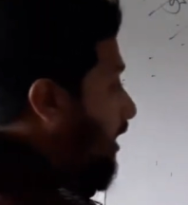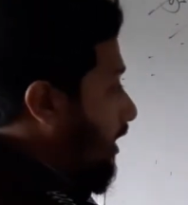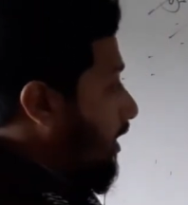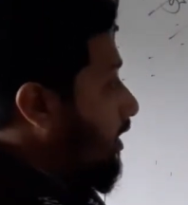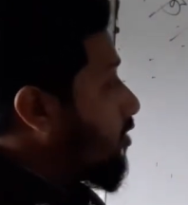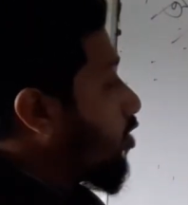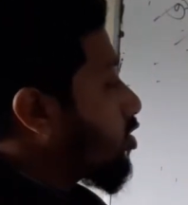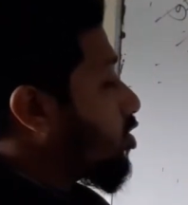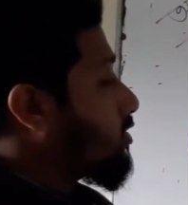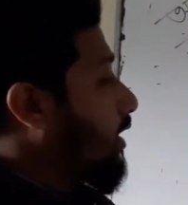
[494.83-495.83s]
এই
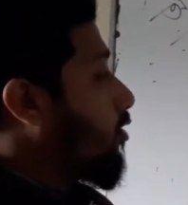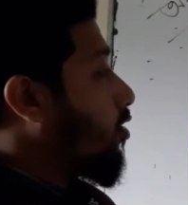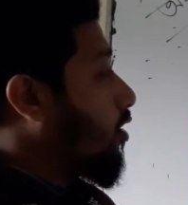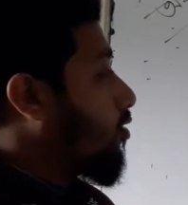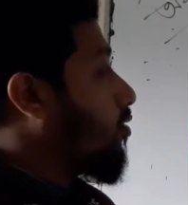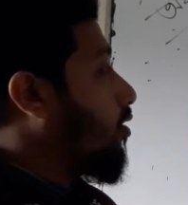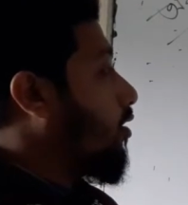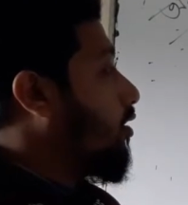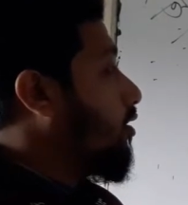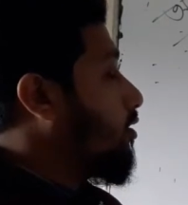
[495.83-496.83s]
দশস্থানীয় অঙ্ক
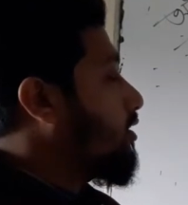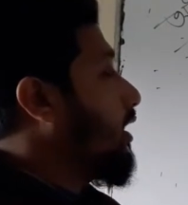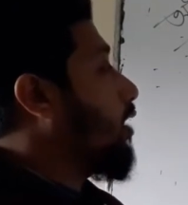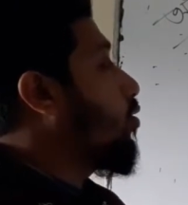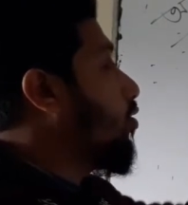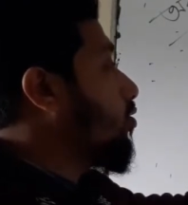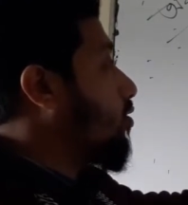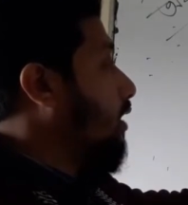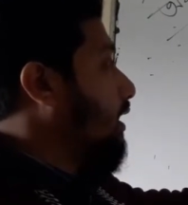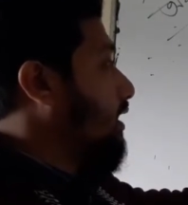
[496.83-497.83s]
দিয়ে গুণ
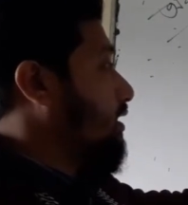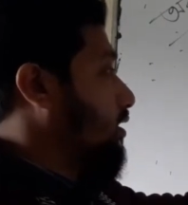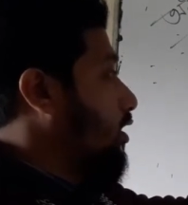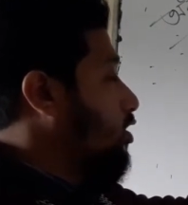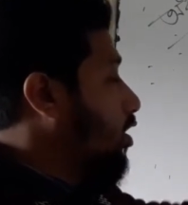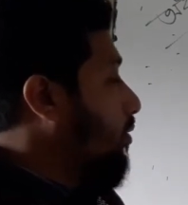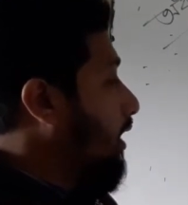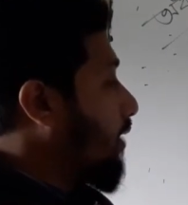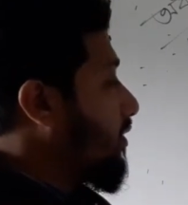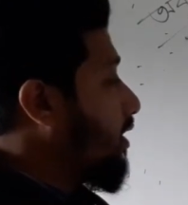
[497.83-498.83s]
করার সময়
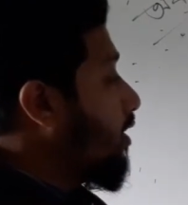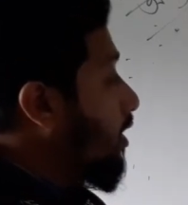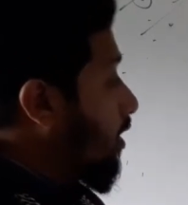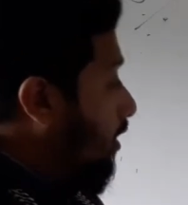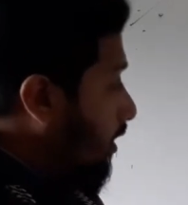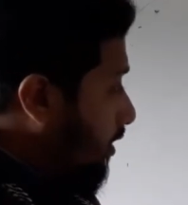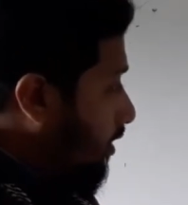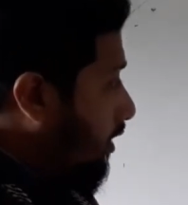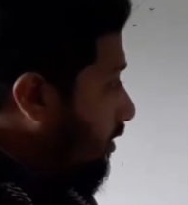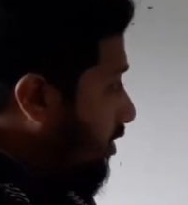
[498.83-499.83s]
আমি
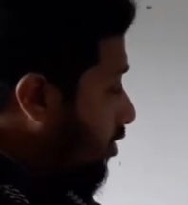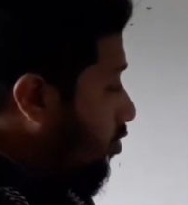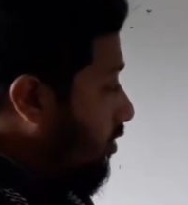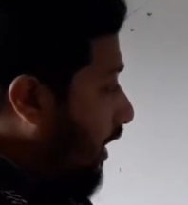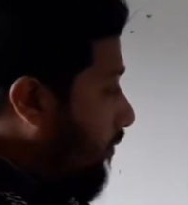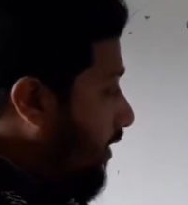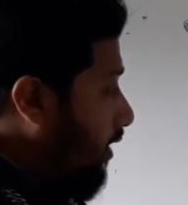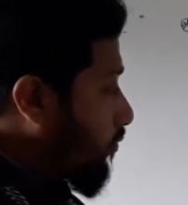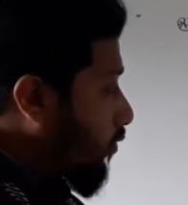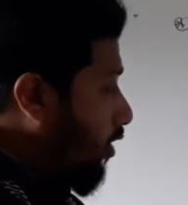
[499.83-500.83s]
দ্বিতীয় ধাপে
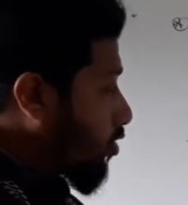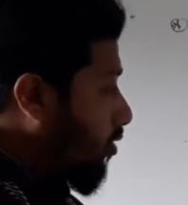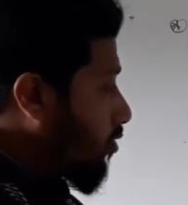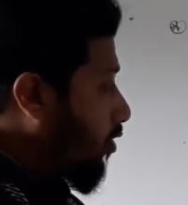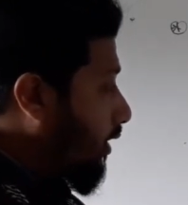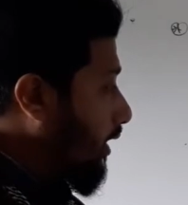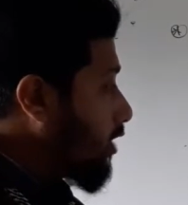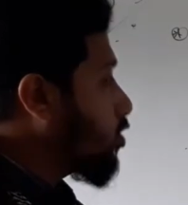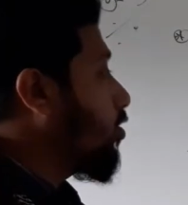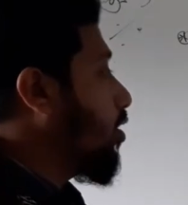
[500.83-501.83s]
প্রথম ঘরে
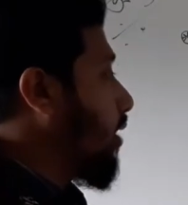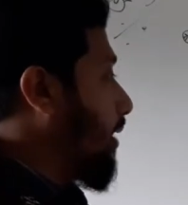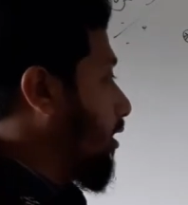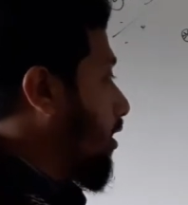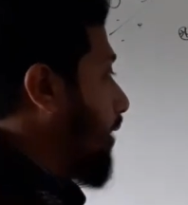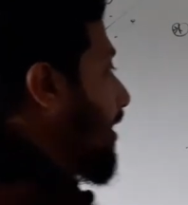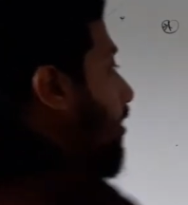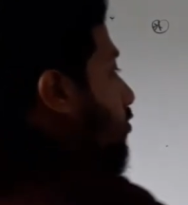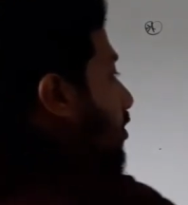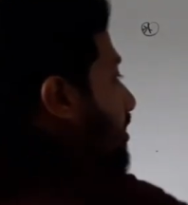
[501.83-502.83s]
শূন্য ব্যবহার করলাম এখন
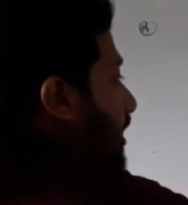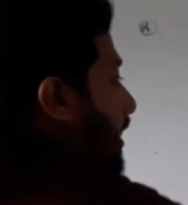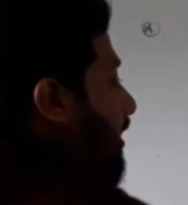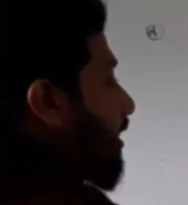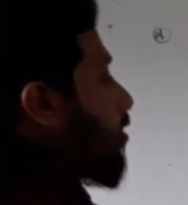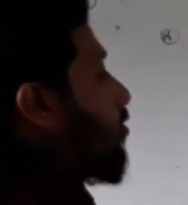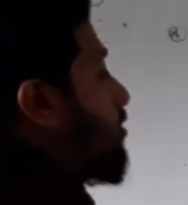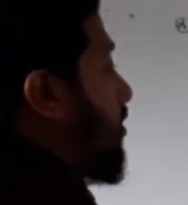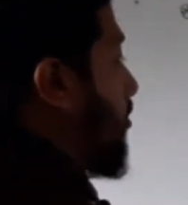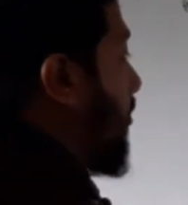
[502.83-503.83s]
দুই দিয়ে এটাকে গুণ দিব